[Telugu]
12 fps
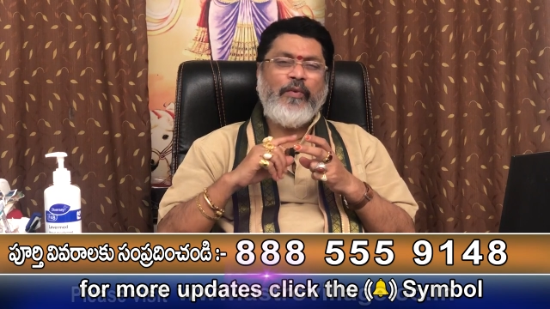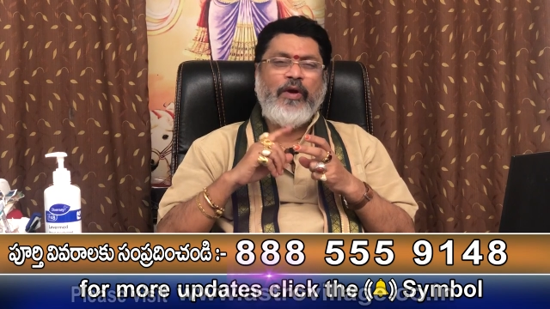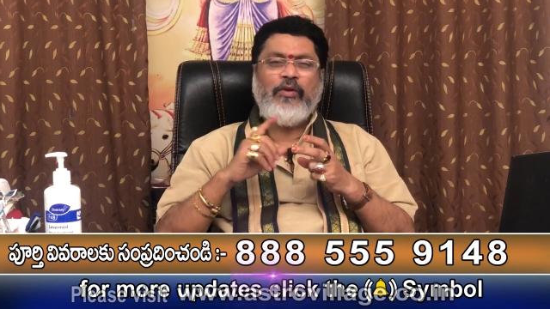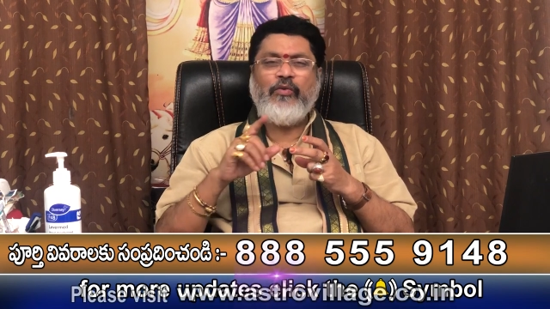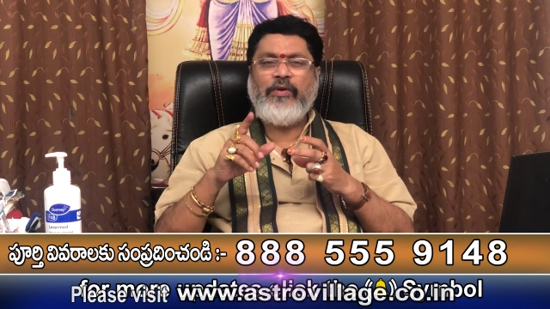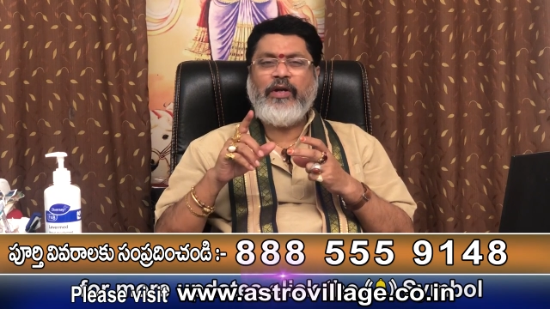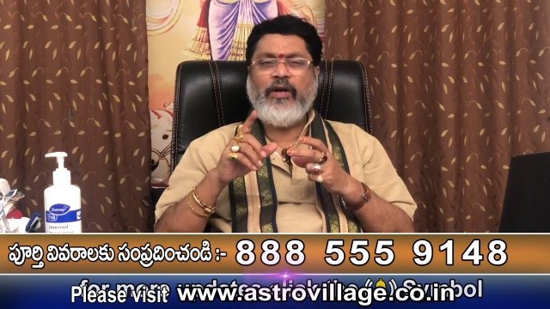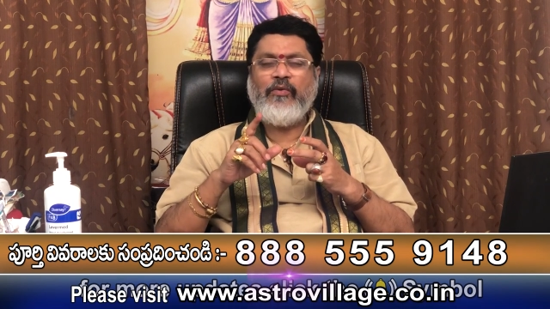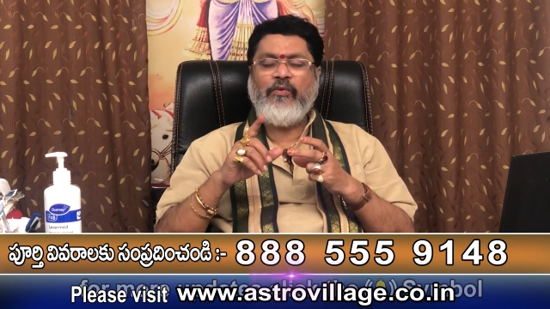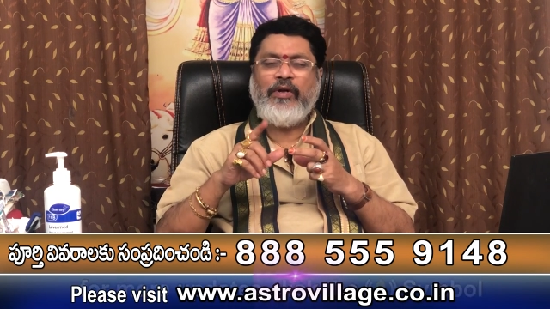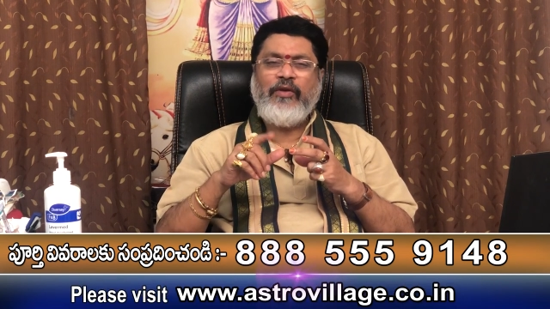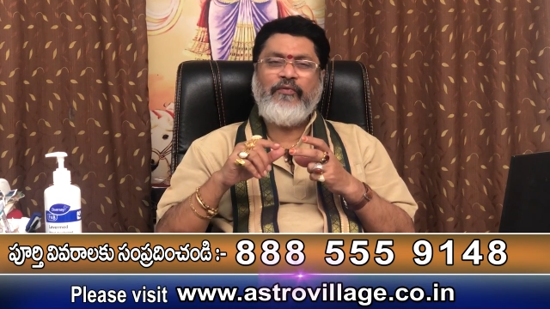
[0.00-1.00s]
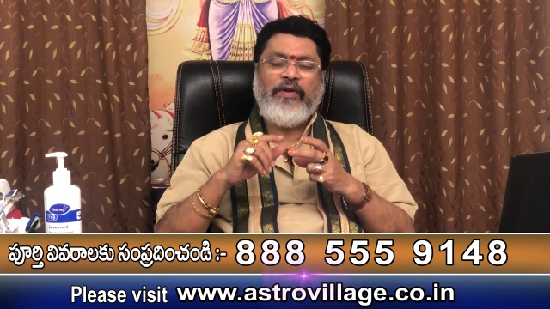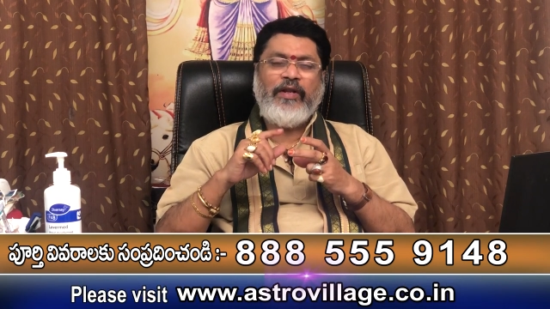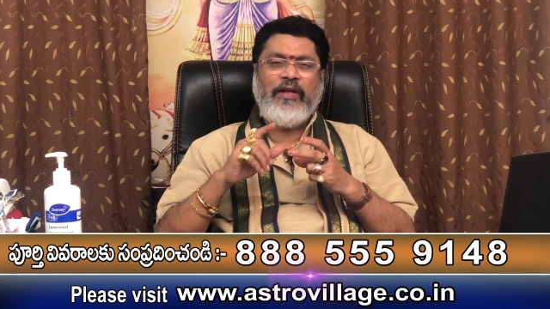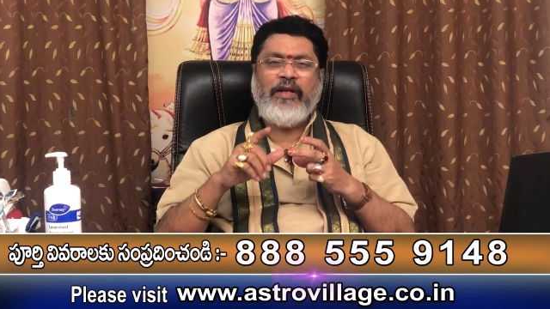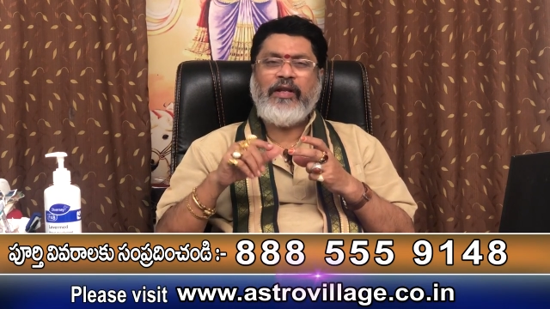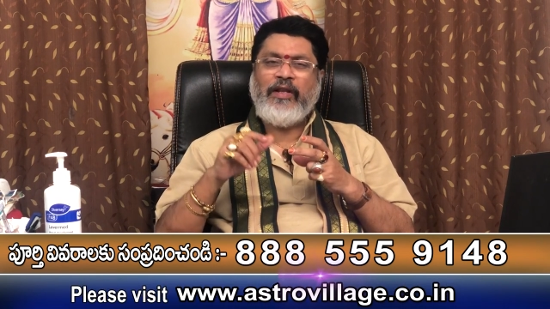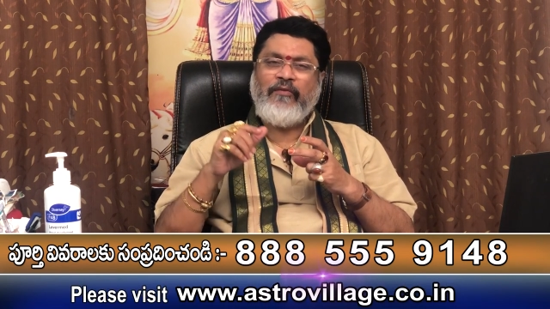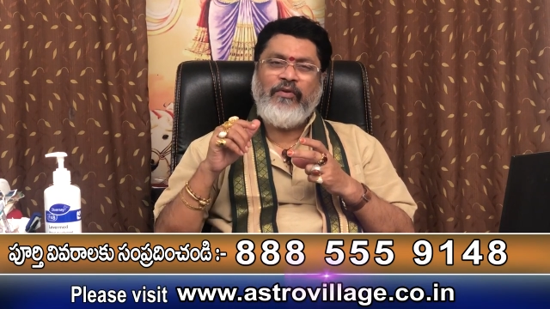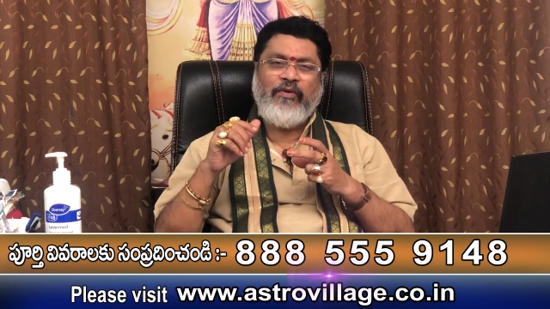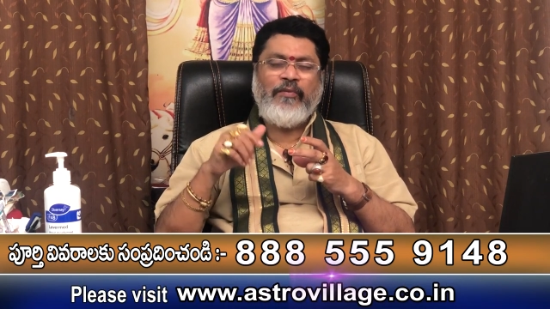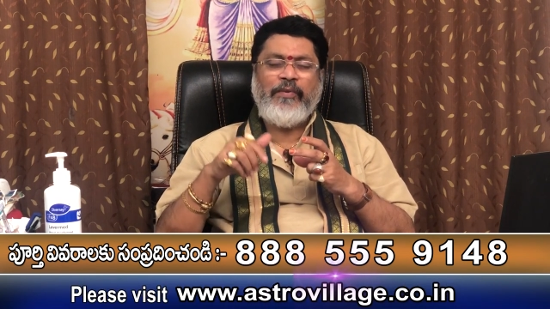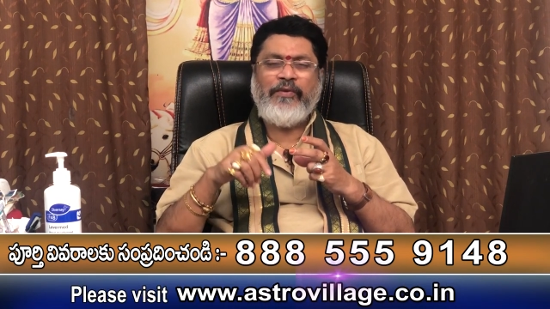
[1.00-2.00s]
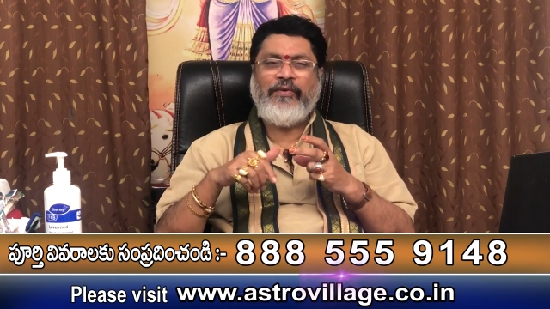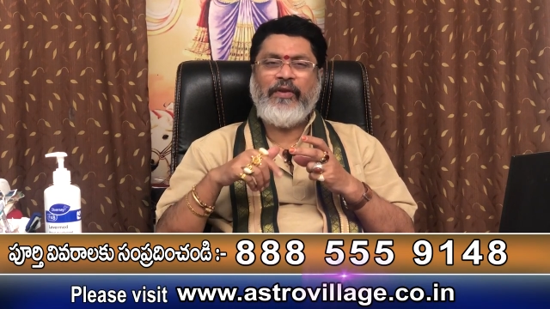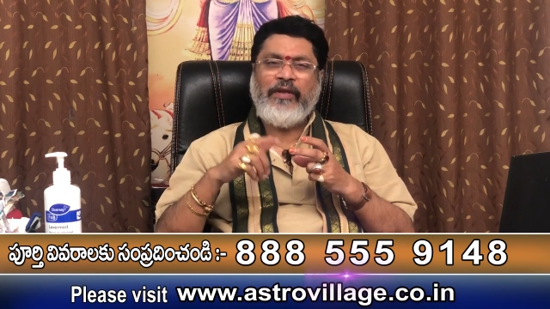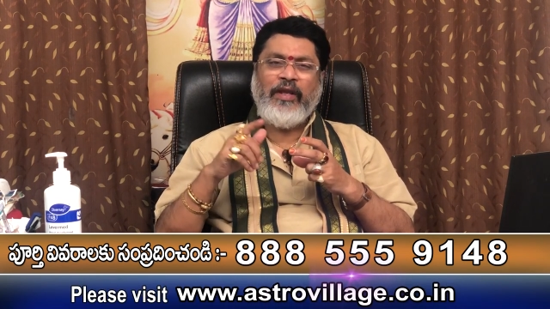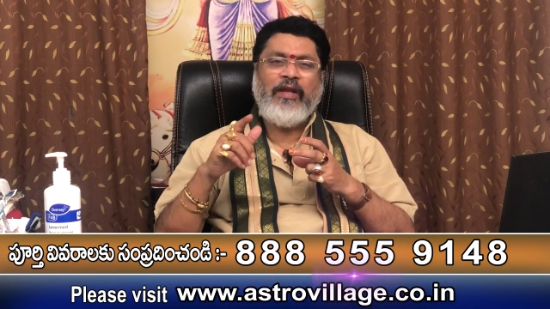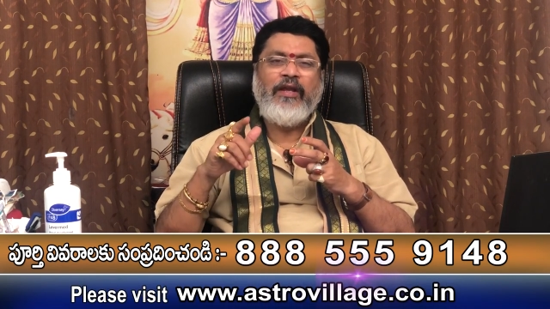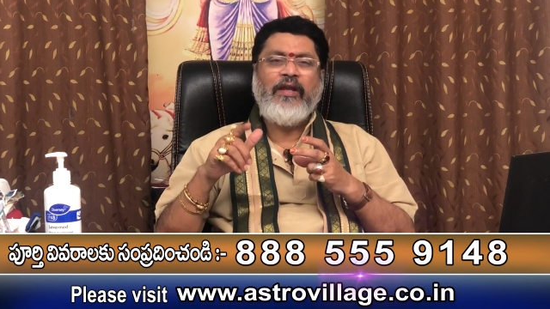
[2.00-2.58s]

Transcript: మారుతూ ఉంటాడు అనుకోండి ఫైనల్గా రవి కూడా ప్రస్తుతానికి